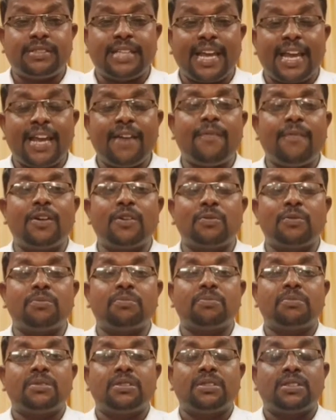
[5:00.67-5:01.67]
தேவனும்
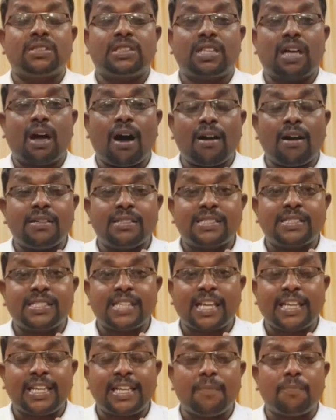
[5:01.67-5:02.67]
தான்
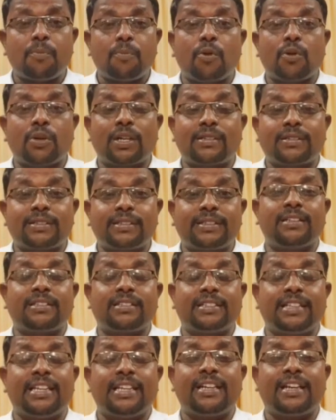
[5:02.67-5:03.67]
செய்ய போகிற
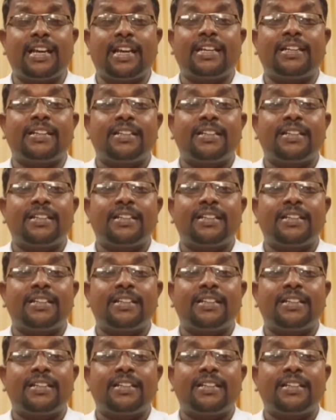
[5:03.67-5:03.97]
தீங்கை